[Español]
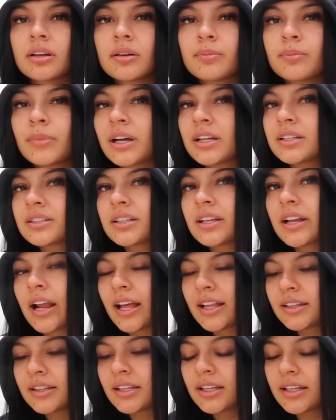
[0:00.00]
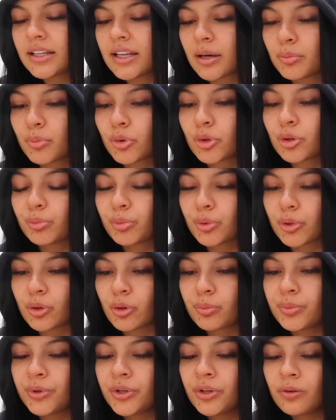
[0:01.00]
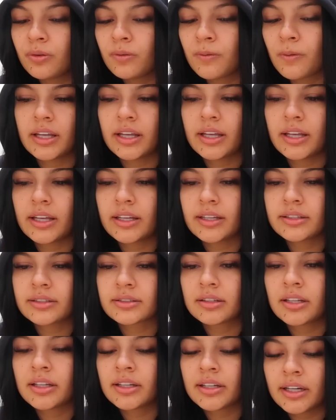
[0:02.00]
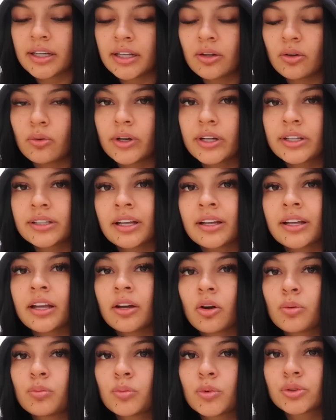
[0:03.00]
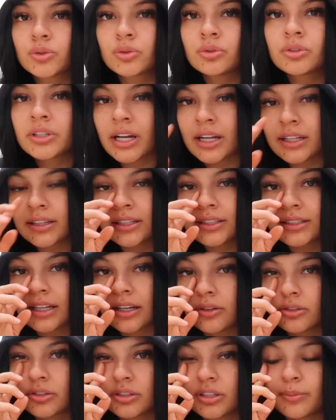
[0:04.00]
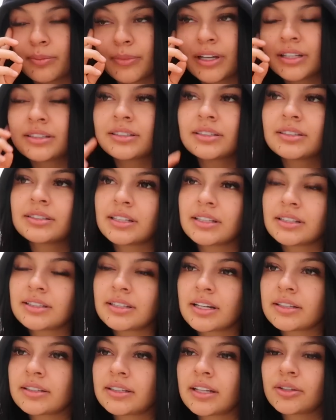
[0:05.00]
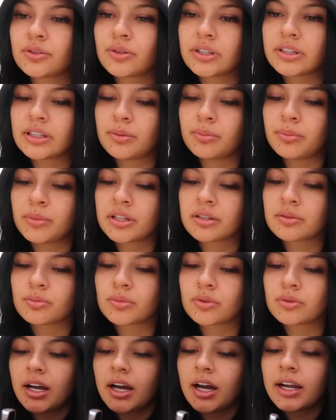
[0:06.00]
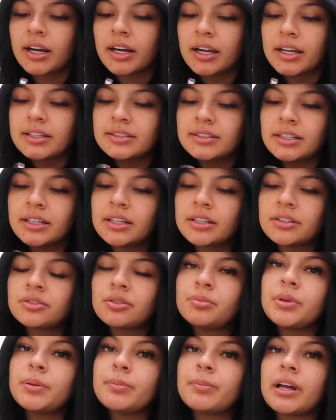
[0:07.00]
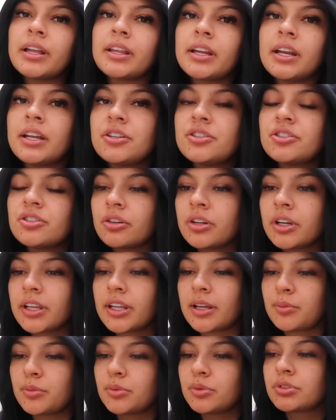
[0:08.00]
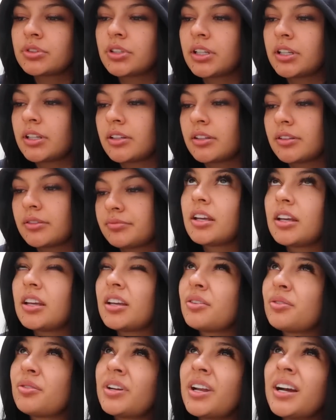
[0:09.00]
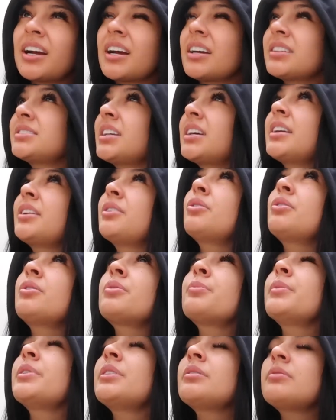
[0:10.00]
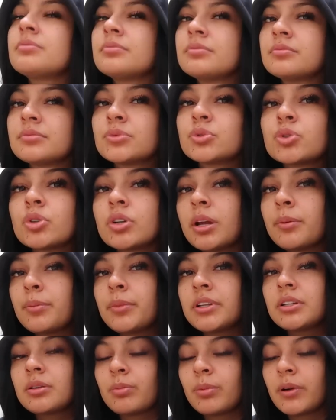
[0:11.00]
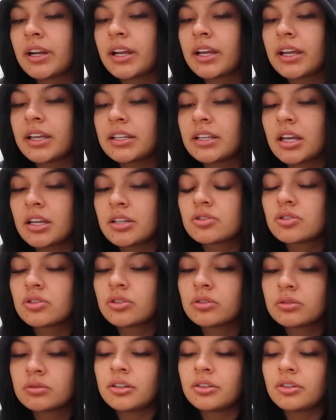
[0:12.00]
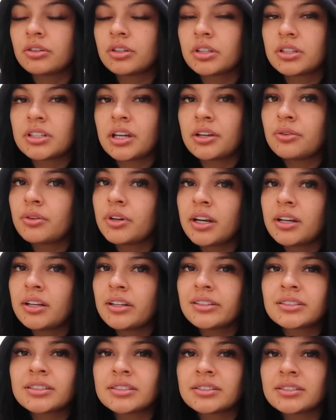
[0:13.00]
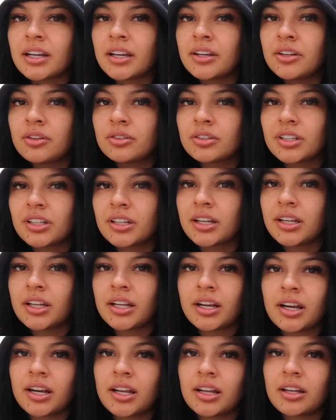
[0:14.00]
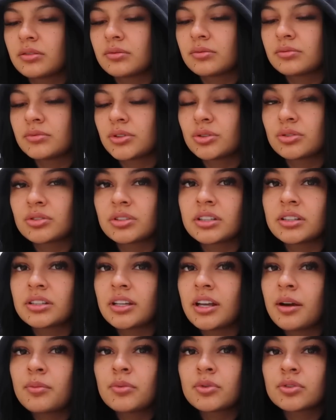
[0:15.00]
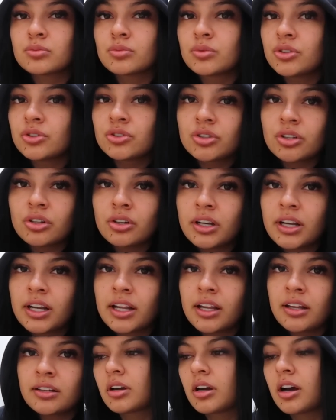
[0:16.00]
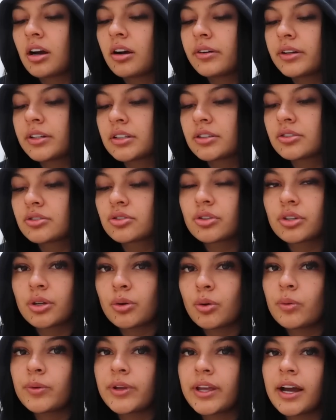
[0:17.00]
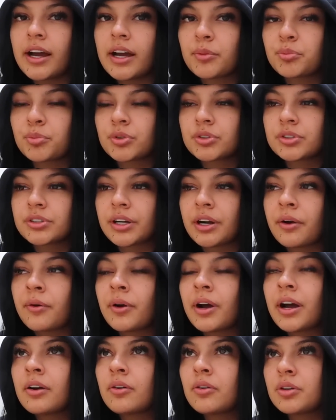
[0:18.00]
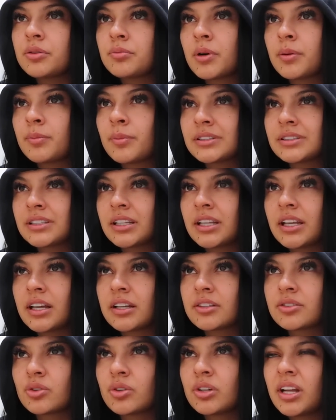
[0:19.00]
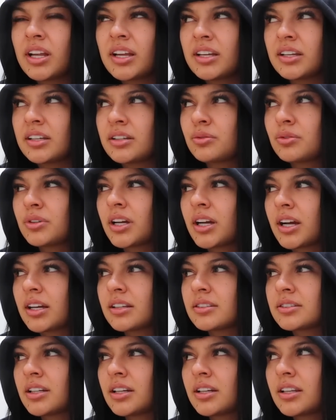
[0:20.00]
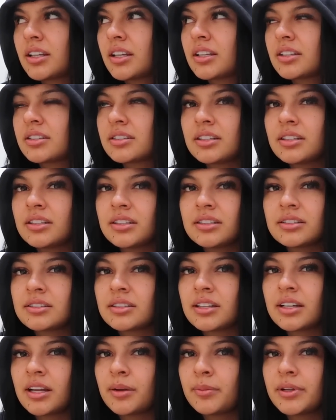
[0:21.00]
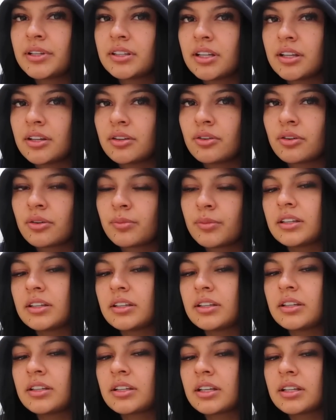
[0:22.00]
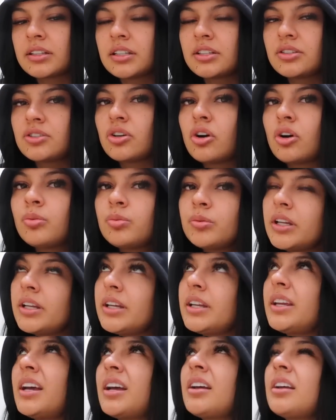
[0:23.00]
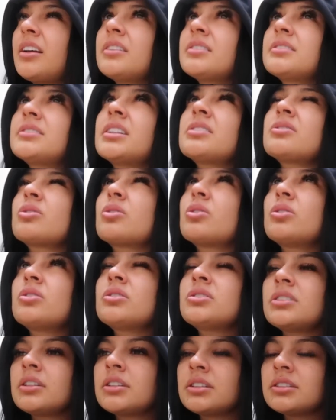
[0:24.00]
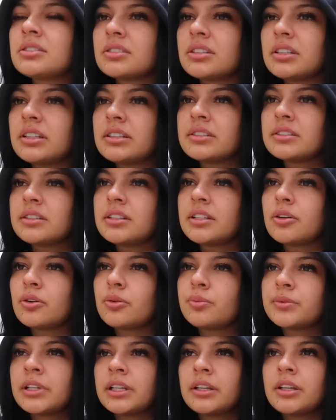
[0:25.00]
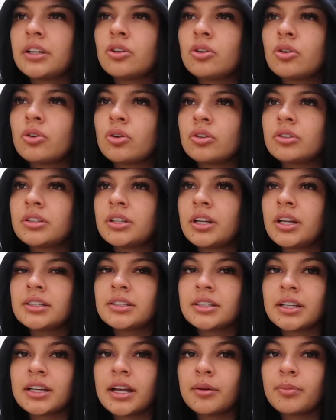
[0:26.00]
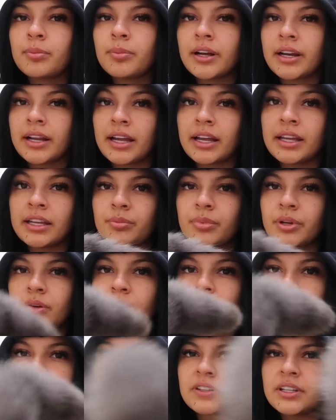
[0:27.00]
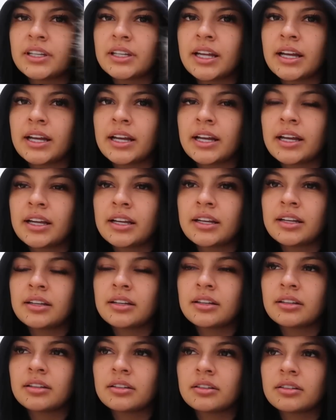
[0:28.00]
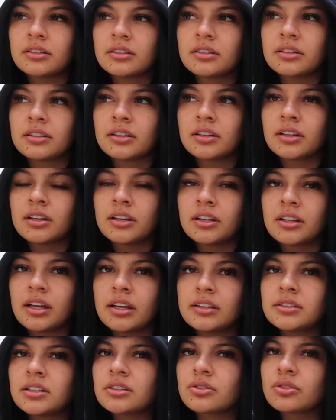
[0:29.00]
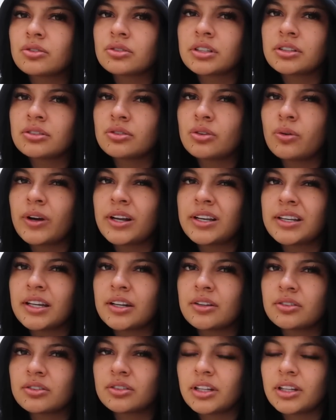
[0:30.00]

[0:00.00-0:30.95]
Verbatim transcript: más grande de amor propio es tener en cuenta que como tú tratas a los demás, te estás tratando a ti mismo. A raíz de eso, mi madre y yo quedamos en, una casa enorme solamente para ella y yo, en donde ya no era necesario tenerla. Nos sentíamos muy solas, a veces yo debo viajar por trabajo y mamá se queda sola en una casa que es innecesariamente enorme. Y que si yo obtenía estas cosas y si he obtenido otras era para él, e-, pero al final esas cosas no valieron